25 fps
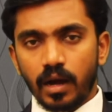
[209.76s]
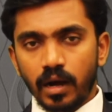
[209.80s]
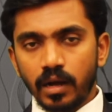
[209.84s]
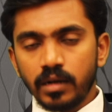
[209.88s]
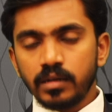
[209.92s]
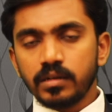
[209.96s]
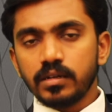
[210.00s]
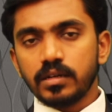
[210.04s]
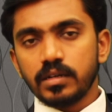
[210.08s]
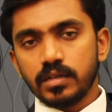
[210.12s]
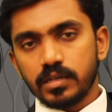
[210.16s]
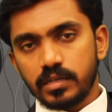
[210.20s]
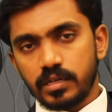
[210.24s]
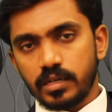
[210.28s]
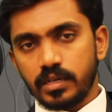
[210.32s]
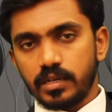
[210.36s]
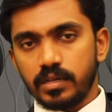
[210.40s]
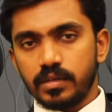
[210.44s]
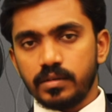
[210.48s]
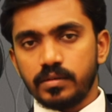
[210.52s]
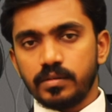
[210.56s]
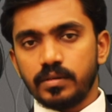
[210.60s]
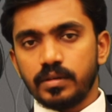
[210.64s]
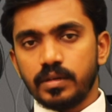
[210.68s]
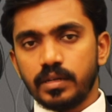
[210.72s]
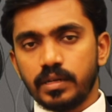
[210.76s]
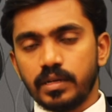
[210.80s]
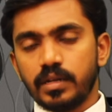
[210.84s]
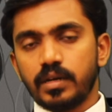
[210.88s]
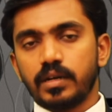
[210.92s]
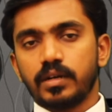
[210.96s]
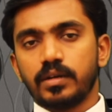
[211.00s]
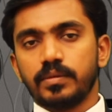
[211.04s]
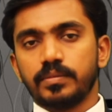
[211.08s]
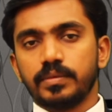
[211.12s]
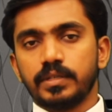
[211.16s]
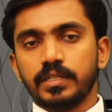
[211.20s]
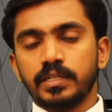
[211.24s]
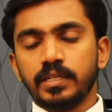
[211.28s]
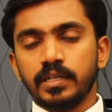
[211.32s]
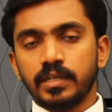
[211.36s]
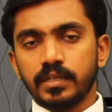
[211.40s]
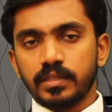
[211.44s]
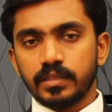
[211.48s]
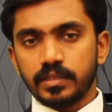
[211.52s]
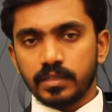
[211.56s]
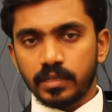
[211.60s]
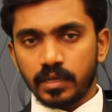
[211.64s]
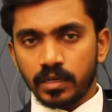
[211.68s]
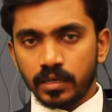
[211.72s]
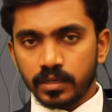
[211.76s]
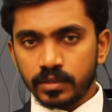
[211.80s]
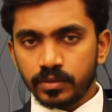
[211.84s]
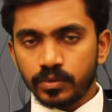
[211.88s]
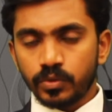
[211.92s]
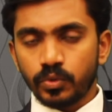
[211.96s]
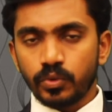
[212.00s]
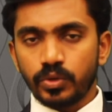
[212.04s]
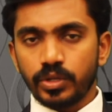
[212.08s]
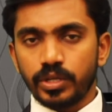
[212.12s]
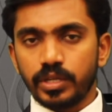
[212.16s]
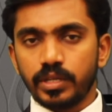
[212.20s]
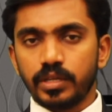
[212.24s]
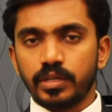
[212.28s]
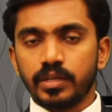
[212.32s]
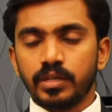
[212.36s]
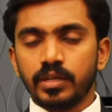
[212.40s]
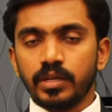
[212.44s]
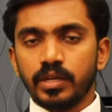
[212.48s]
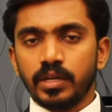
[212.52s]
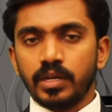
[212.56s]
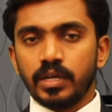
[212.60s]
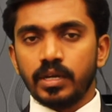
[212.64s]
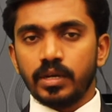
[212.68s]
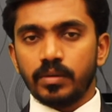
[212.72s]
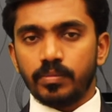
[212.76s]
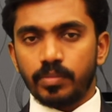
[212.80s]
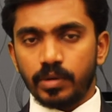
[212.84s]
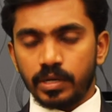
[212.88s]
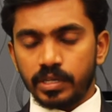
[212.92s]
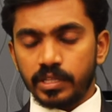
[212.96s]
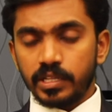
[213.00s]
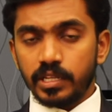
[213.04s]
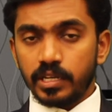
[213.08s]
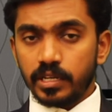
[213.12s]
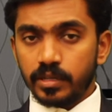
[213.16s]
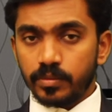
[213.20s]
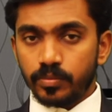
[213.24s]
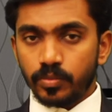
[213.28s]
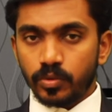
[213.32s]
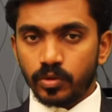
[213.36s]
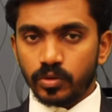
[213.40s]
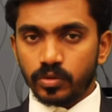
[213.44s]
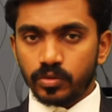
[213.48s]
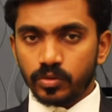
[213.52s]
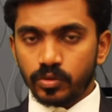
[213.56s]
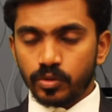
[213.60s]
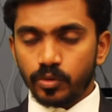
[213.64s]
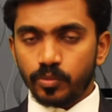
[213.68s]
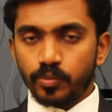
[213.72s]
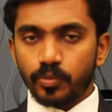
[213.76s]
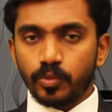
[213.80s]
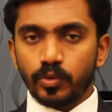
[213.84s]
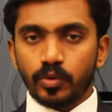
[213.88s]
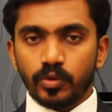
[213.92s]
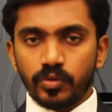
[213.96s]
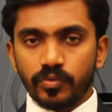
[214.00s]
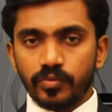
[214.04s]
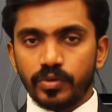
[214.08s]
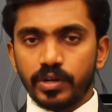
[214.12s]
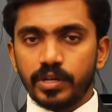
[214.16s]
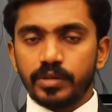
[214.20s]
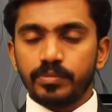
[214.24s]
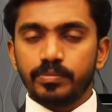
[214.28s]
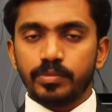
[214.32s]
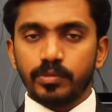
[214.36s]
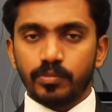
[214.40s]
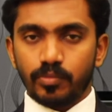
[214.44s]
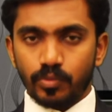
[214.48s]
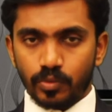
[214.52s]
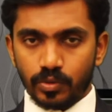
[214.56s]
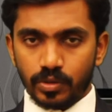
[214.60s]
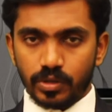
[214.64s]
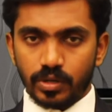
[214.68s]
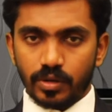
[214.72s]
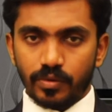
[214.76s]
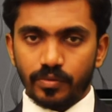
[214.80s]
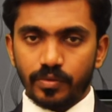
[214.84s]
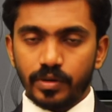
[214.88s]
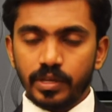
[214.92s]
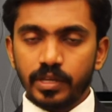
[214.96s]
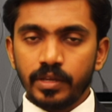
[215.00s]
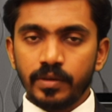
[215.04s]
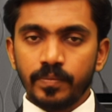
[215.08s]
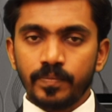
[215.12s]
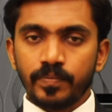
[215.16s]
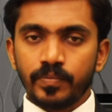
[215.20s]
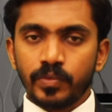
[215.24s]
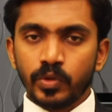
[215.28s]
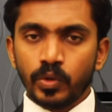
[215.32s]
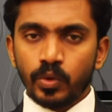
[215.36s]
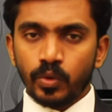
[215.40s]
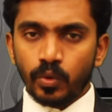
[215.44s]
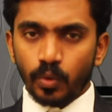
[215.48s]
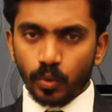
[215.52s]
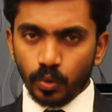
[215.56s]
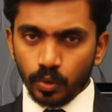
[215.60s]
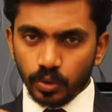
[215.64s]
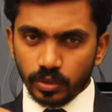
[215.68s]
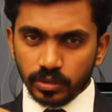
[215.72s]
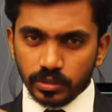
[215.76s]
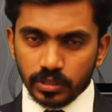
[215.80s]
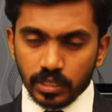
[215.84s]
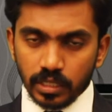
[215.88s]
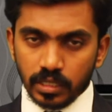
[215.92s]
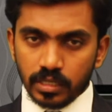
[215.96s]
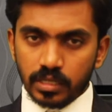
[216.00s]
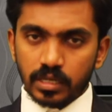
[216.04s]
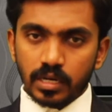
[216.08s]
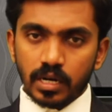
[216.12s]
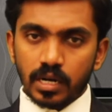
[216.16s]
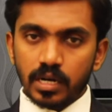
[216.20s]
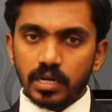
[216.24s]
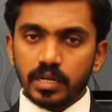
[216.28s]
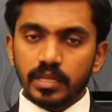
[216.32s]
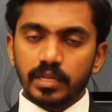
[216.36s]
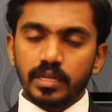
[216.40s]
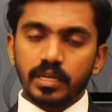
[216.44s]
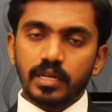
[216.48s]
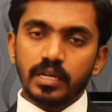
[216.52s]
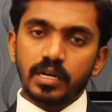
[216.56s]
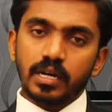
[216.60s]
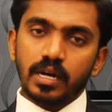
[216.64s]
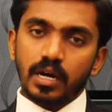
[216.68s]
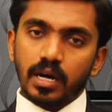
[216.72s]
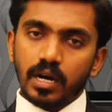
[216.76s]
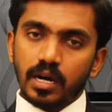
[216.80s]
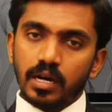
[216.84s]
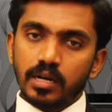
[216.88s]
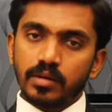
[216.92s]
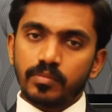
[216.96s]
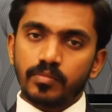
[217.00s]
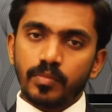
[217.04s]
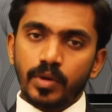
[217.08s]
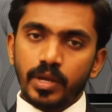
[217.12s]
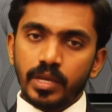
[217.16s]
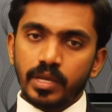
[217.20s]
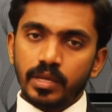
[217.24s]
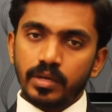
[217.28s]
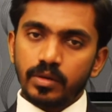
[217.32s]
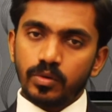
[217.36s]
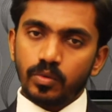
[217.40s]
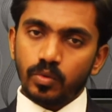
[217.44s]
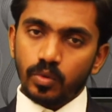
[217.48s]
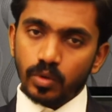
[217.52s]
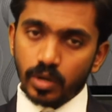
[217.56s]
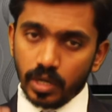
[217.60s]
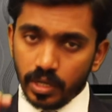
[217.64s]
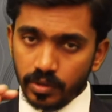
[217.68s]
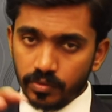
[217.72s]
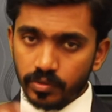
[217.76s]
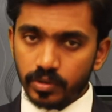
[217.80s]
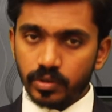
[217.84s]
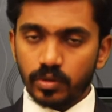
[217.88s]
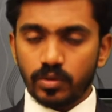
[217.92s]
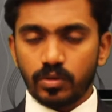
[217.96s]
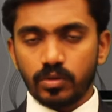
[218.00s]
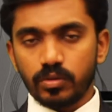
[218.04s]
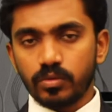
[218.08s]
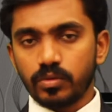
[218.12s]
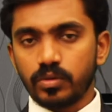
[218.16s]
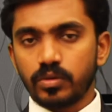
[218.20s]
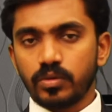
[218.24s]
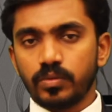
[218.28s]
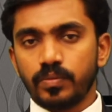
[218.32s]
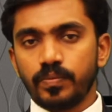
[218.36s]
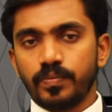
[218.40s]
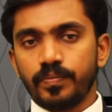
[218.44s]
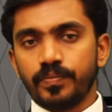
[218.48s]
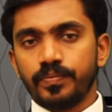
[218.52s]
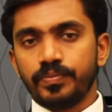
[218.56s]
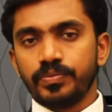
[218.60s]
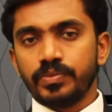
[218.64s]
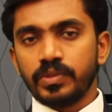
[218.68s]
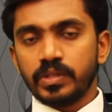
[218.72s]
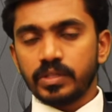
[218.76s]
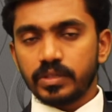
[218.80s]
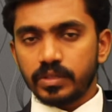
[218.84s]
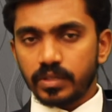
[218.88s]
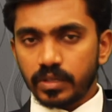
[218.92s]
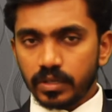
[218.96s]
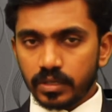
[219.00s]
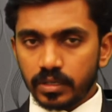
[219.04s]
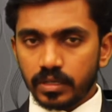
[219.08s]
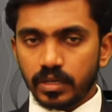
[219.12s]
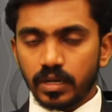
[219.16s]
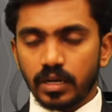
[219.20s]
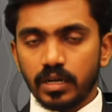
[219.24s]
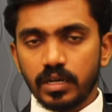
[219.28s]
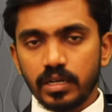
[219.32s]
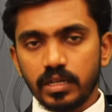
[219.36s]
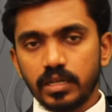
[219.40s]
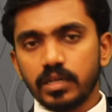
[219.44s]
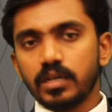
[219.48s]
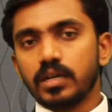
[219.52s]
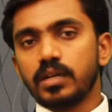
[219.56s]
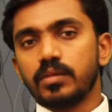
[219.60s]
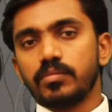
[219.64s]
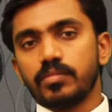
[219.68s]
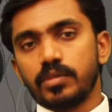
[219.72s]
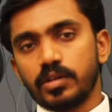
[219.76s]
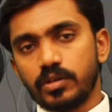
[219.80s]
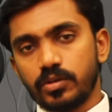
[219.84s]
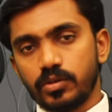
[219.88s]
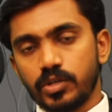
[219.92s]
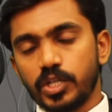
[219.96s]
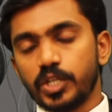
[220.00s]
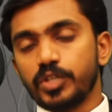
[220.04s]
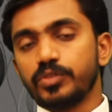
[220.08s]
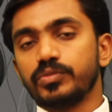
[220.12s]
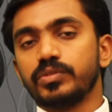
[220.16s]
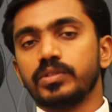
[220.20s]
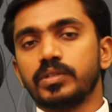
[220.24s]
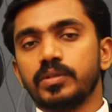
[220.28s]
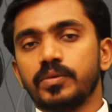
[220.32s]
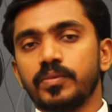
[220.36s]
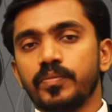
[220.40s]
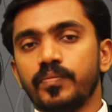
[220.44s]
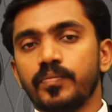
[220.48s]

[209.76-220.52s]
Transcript: ஆண்களுக்கு என்னாகும் அப்படின்னா இந்த ஆண்குறி பகுதியில் ஏற்படக்கூடிய புண் வெடிப்பு போன்றவை ஒரு தற்காலிக ஆண்மை குறைவு கொண்டு வரும் தற்காலிக ஆண்மை குறைவு